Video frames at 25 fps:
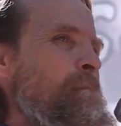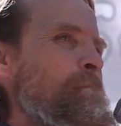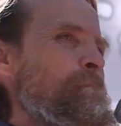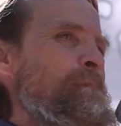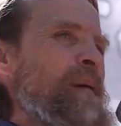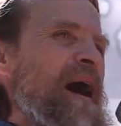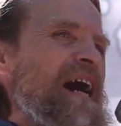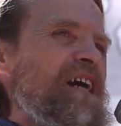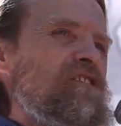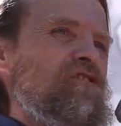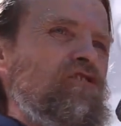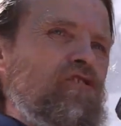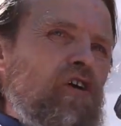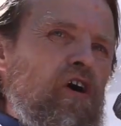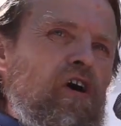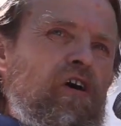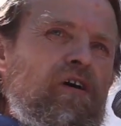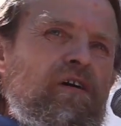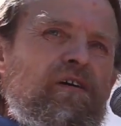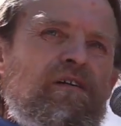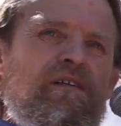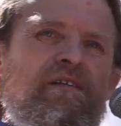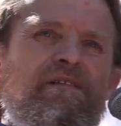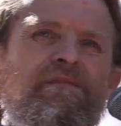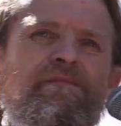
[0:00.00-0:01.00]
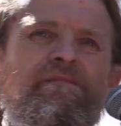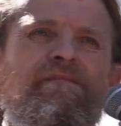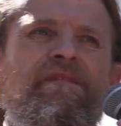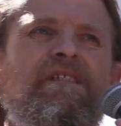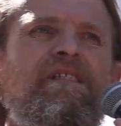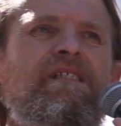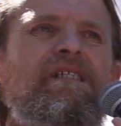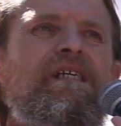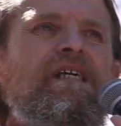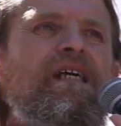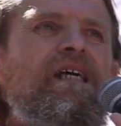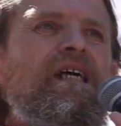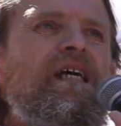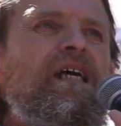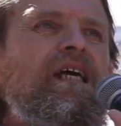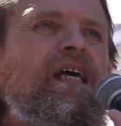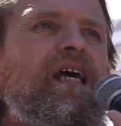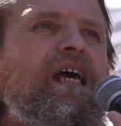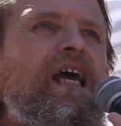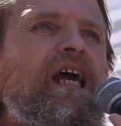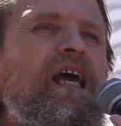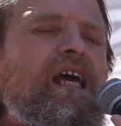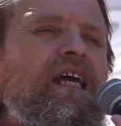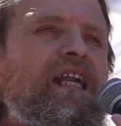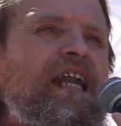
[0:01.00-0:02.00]
impacto
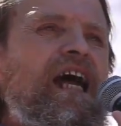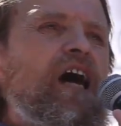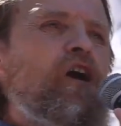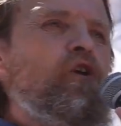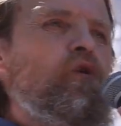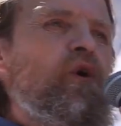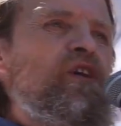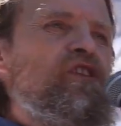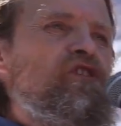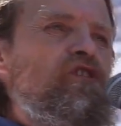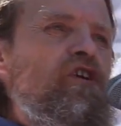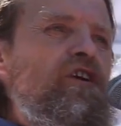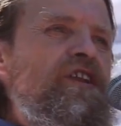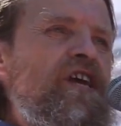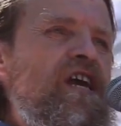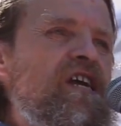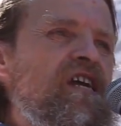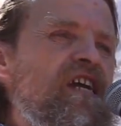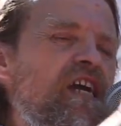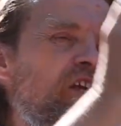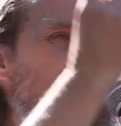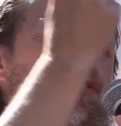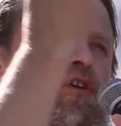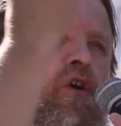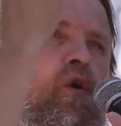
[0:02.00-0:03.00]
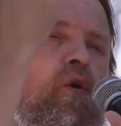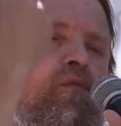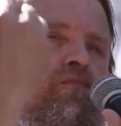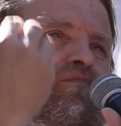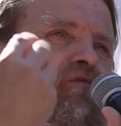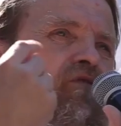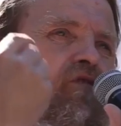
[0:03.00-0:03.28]
en las cuestiones que nos,